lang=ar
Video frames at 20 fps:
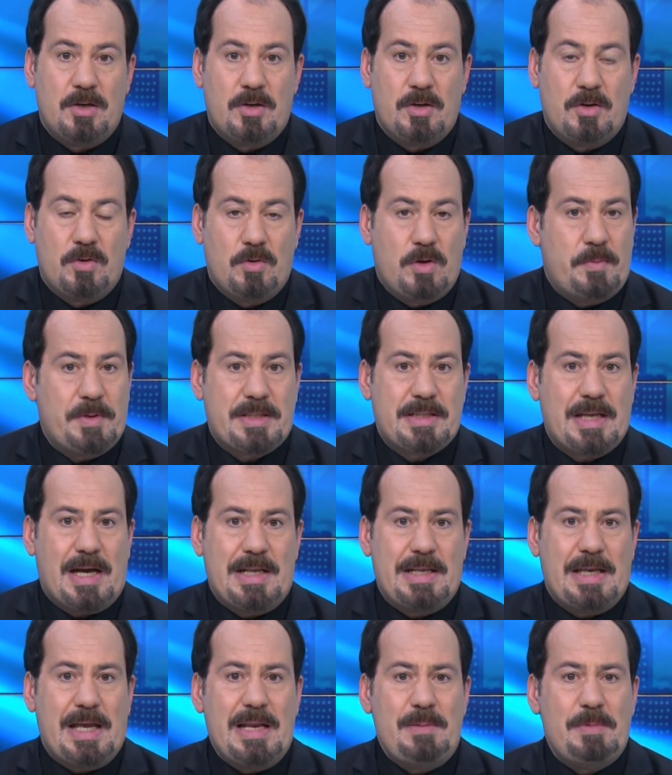
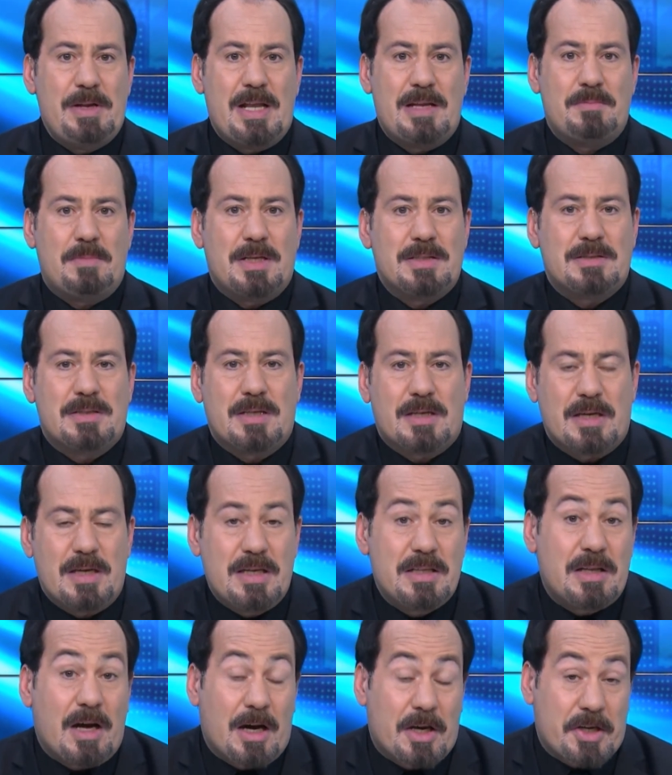وبالتالي هل من المنطق
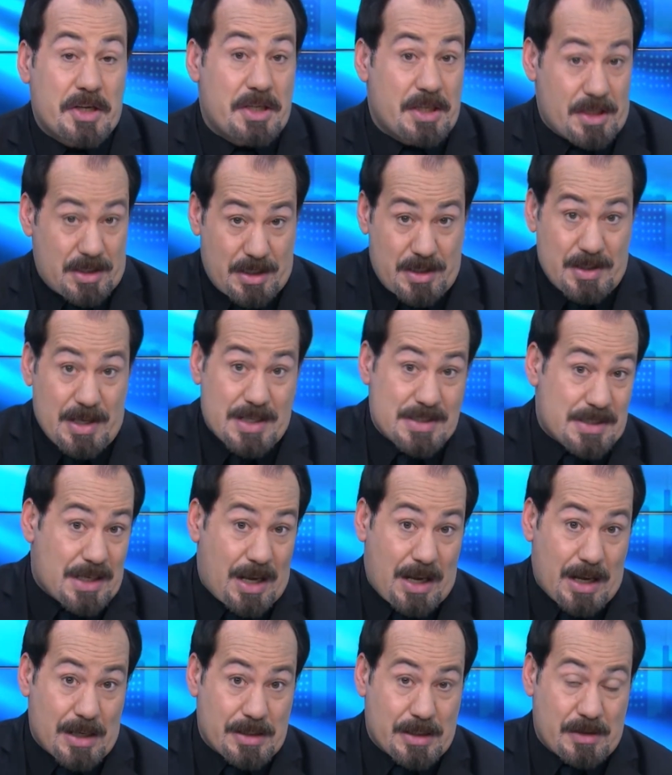اداريا اذا
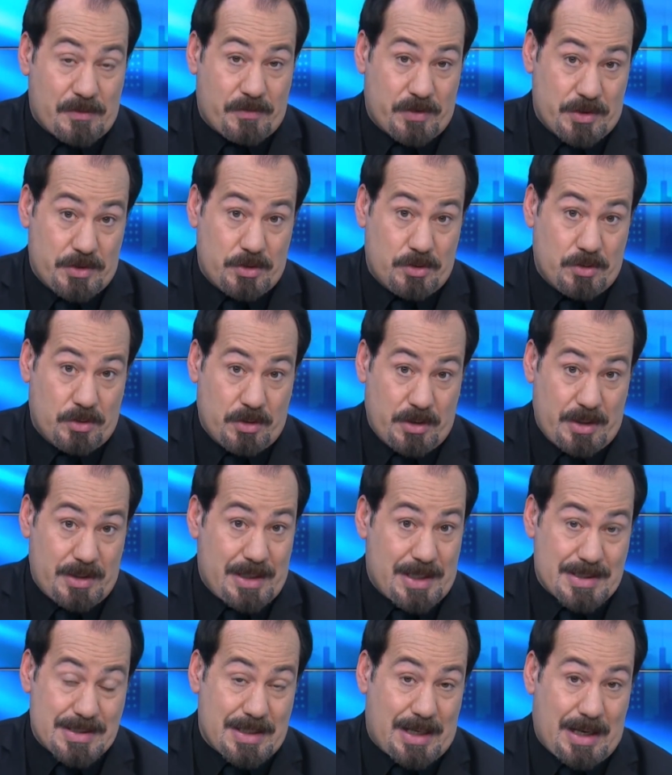صح هذا الفيديو
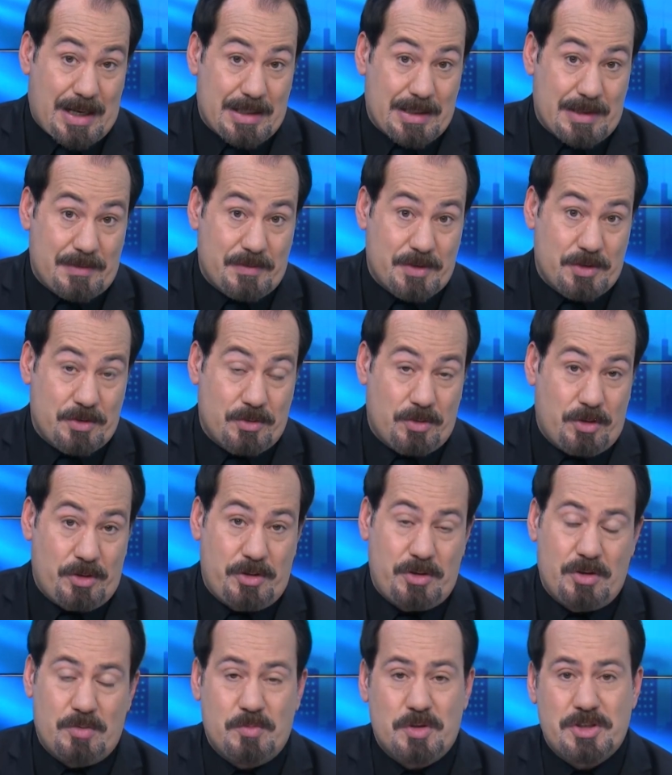اذا صح هذا الفيديو
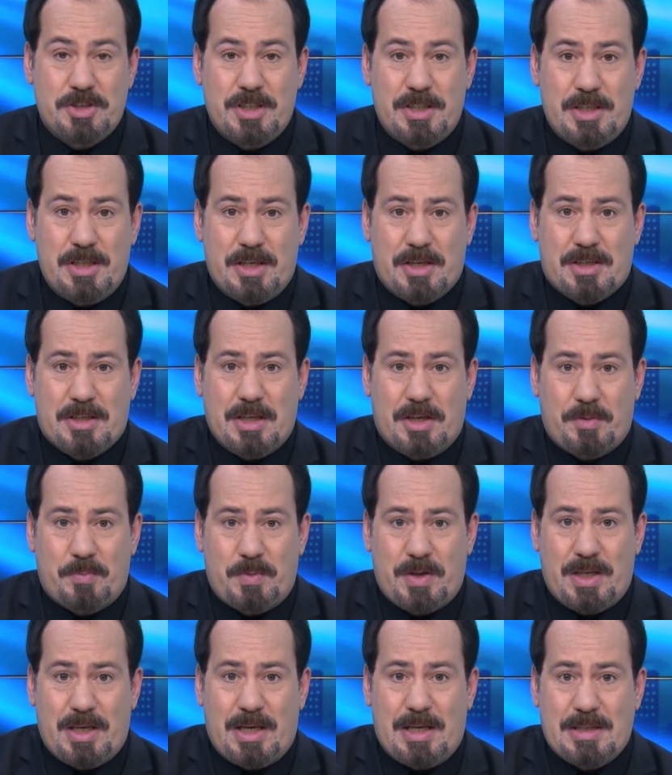انه مدير
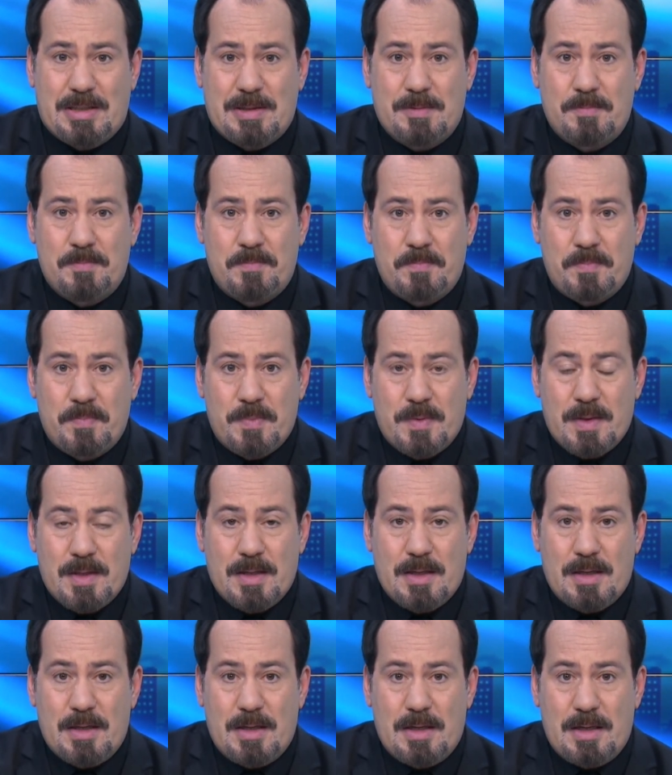تربيه
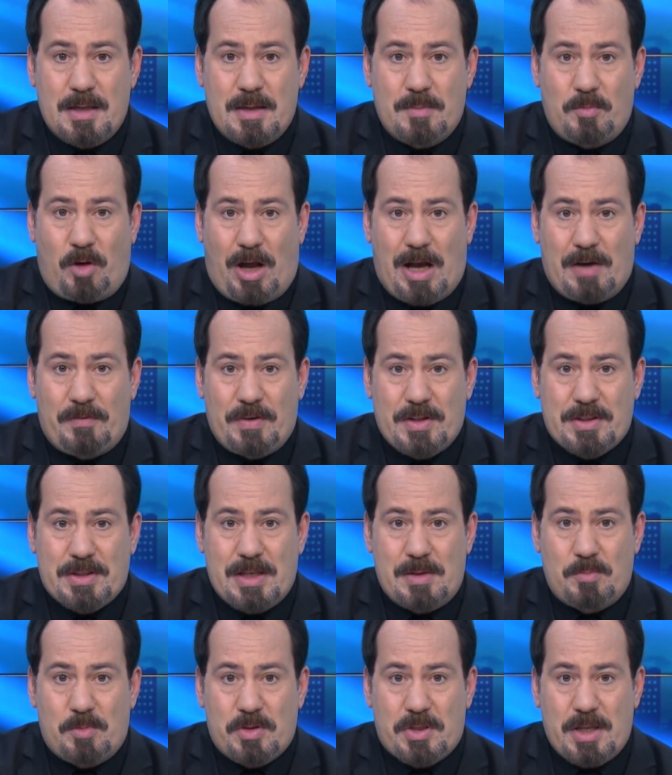آه، محافظه
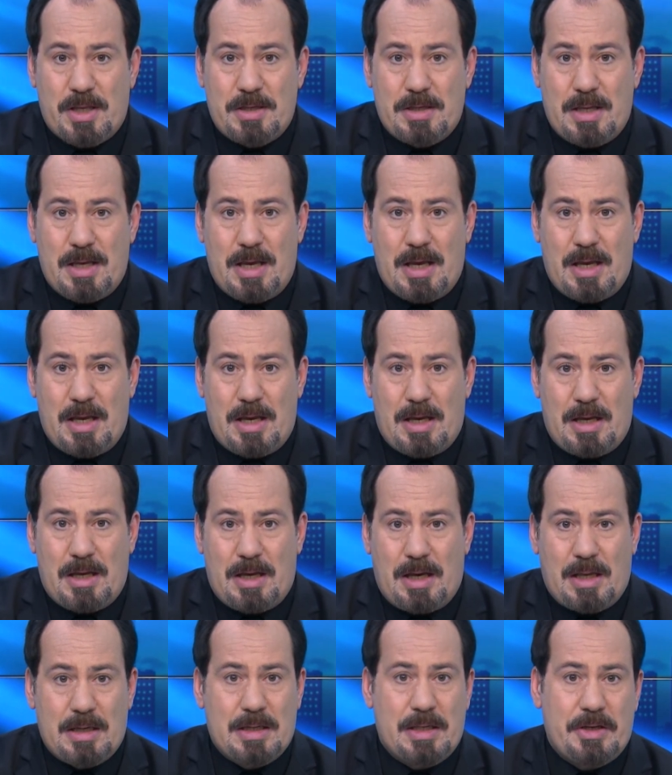المثنى
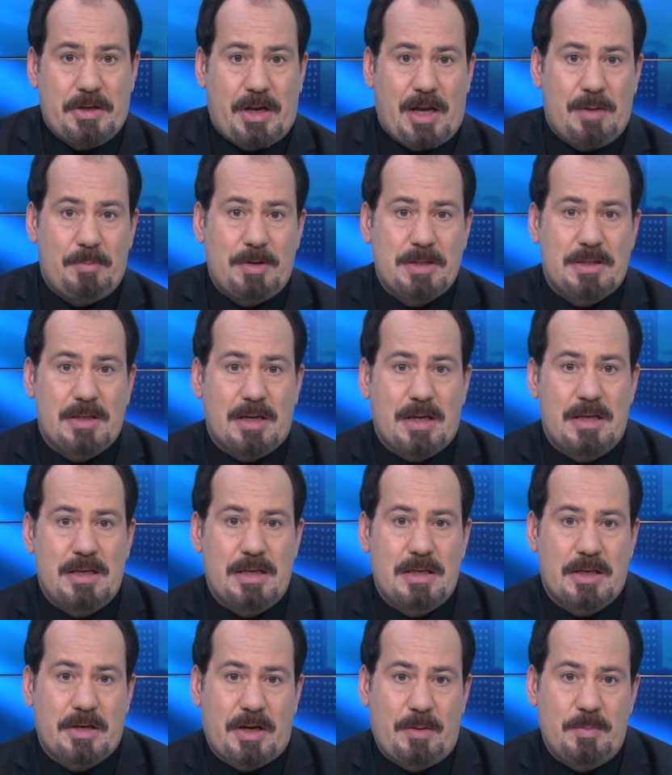الله يرحمه انتقل
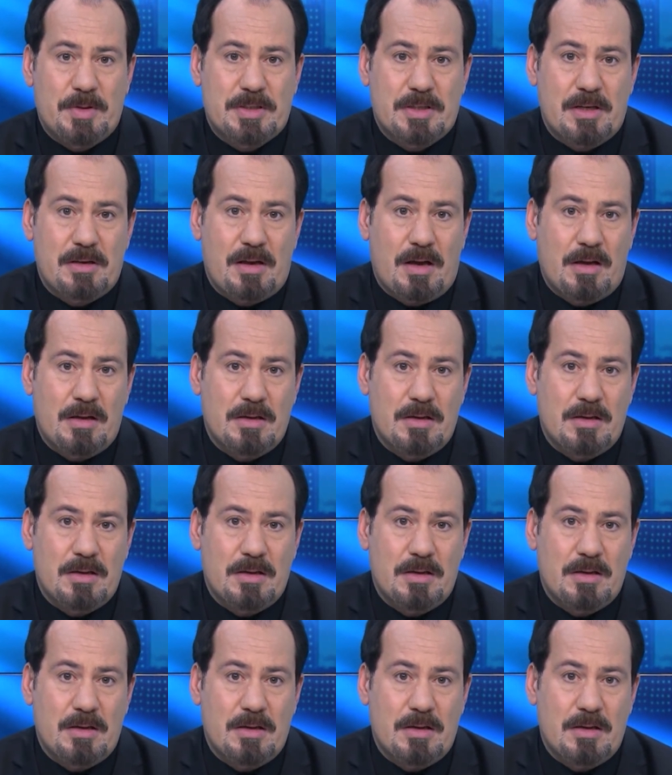الى رحمه الله